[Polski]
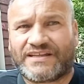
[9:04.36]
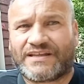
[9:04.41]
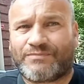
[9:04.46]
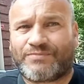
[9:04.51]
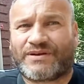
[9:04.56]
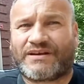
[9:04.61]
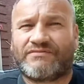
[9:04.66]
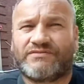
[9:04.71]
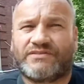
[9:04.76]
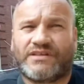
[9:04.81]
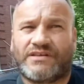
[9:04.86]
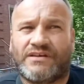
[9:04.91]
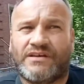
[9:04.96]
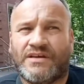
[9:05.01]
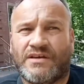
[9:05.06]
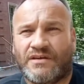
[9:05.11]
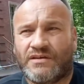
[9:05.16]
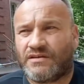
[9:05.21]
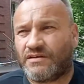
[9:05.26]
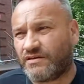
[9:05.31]
naprawdę
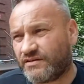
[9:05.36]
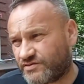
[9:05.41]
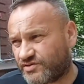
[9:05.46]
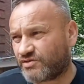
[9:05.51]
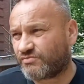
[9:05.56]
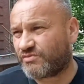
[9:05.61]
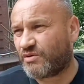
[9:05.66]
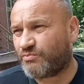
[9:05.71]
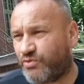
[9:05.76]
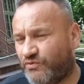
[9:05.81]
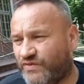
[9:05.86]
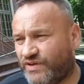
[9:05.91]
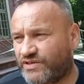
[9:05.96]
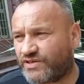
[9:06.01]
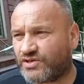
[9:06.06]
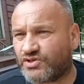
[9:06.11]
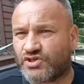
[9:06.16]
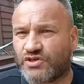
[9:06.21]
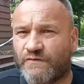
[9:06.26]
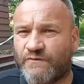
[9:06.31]
e, trzeba
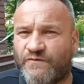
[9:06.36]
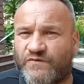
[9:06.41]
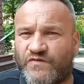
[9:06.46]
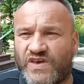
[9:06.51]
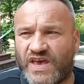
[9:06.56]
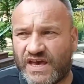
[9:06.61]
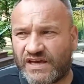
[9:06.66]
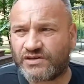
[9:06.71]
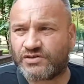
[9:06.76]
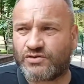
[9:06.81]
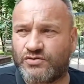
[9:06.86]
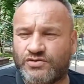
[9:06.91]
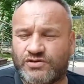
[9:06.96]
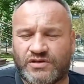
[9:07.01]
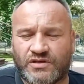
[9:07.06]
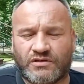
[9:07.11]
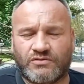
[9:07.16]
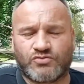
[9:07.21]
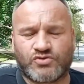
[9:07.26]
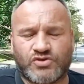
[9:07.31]
powiedzieć, że większość
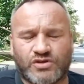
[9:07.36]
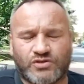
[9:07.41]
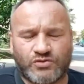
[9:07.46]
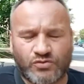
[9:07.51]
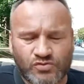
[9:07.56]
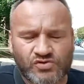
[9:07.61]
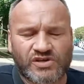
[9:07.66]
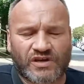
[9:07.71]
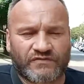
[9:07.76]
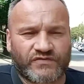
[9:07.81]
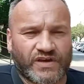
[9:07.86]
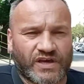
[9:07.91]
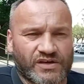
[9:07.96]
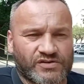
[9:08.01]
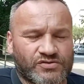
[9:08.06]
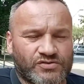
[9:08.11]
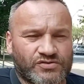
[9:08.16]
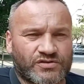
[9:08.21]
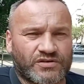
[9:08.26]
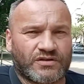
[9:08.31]
tych ludzi, duża
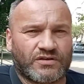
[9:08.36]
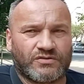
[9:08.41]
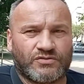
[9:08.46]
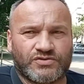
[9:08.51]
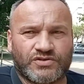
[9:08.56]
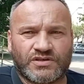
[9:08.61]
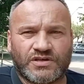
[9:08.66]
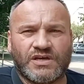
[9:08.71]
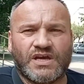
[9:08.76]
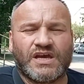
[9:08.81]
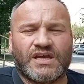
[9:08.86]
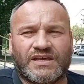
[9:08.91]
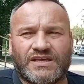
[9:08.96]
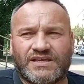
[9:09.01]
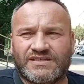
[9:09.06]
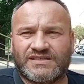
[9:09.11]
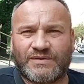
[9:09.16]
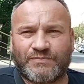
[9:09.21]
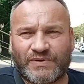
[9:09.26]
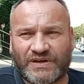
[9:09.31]
większość tych ludzi
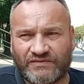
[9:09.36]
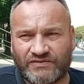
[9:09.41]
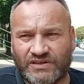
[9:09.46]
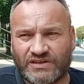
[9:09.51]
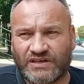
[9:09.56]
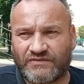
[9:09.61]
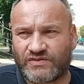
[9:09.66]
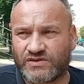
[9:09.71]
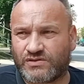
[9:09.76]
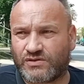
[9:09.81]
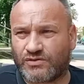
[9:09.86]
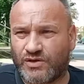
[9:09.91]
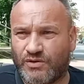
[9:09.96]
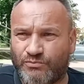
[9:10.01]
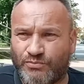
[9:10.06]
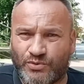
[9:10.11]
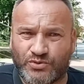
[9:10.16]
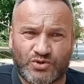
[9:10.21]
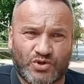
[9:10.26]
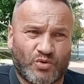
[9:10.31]
jest naprawdę na
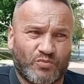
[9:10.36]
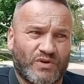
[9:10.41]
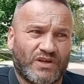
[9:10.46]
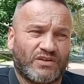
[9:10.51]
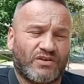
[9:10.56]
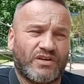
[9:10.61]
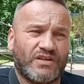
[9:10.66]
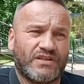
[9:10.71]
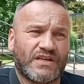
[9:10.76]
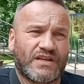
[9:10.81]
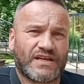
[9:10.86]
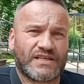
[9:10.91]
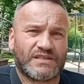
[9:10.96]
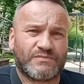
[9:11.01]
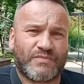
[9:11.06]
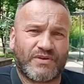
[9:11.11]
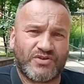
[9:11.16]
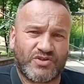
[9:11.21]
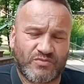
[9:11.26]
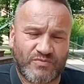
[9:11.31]
wysokim poziomie. No i teraz
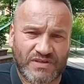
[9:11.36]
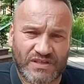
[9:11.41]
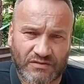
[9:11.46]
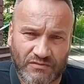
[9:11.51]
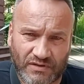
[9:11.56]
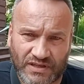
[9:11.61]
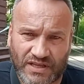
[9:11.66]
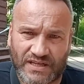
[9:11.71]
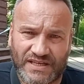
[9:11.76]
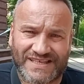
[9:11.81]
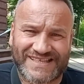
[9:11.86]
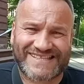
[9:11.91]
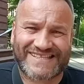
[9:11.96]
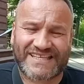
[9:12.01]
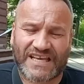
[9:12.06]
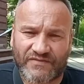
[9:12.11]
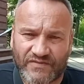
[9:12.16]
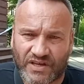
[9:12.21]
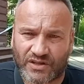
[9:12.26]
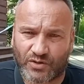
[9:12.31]
będziemy składali
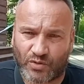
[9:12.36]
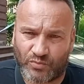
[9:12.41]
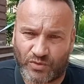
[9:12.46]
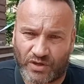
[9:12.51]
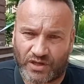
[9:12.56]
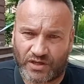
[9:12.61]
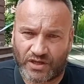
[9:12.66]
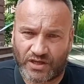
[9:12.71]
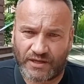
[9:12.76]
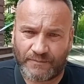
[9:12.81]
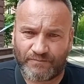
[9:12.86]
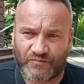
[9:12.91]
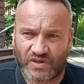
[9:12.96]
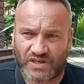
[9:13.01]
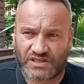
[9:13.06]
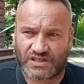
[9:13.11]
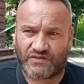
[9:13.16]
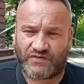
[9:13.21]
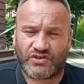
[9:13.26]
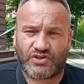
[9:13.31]
zawiadomienie
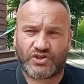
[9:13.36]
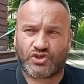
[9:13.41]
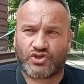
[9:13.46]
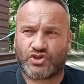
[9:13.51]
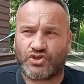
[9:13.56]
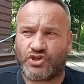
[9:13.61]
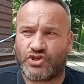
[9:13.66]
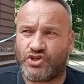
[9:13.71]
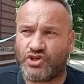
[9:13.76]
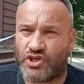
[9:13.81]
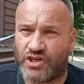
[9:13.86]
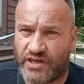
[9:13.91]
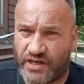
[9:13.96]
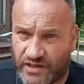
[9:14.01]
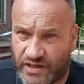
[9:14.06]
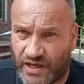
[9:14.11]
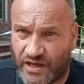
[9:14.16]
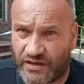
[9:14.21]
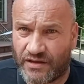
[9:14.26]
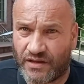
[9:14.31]
z
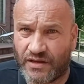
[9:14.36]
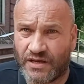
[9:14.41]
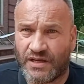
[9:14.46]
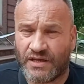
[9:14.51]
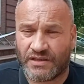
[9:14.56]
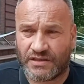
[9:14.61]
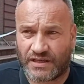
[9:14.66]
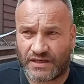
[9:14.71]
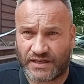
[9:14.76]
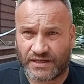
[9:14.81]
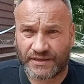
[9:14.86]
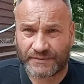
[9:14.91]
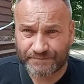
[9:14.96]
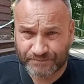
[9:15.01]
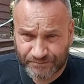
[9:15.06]
231, tak,